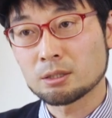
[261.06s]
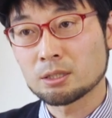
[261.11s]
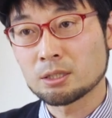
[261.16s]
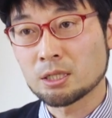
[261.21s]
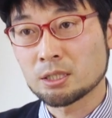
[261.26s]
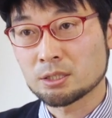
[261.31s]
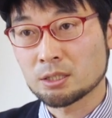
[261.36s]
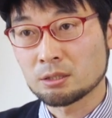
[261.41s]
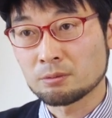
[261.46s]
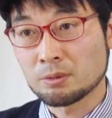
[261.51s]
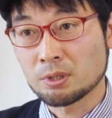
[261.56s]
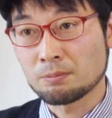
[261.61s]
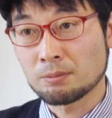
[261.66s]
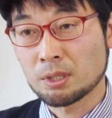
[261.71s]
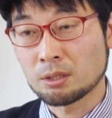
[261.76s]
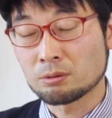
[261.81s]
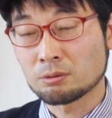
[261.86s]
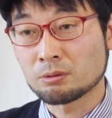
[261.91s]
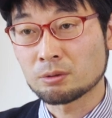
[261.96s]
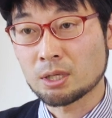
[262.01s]
いらっしゃる
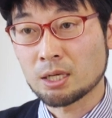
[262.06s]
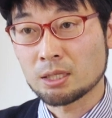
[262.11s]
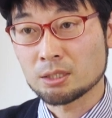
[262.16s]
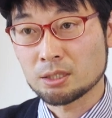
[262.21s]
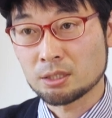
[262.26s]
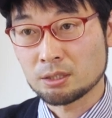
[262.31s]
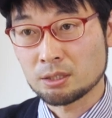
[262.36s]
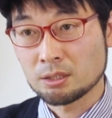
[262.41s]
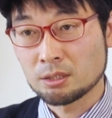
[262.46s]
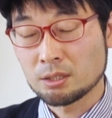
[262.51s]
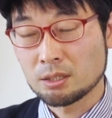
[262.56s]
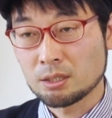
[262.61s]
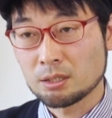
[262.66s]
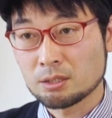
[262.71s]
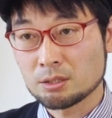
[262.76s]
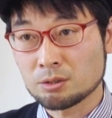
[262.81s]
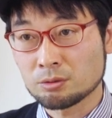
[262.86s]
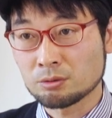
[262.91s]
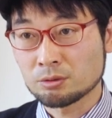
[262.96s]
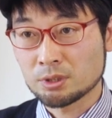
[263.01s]
メンバーのところの会社に
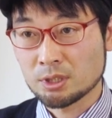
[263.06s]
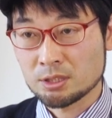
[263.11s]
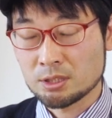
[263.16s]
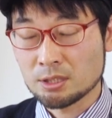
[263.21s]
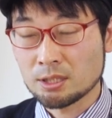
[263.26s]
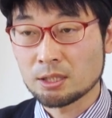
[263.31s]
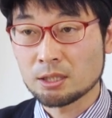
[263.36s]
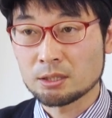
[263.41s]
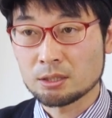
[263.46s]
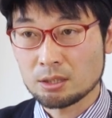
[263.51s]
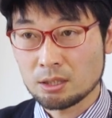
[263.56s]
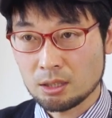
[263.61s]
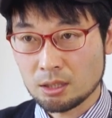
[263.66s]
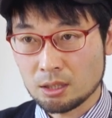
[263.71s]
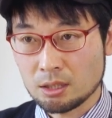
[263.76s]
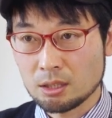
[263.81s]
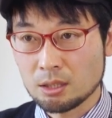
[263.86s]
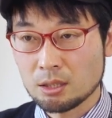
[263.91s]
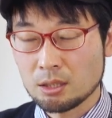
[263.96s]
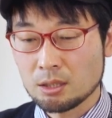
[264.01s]
所属させていただい
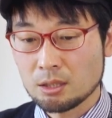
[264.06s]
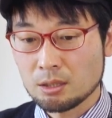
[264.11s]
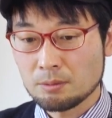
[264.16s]
て、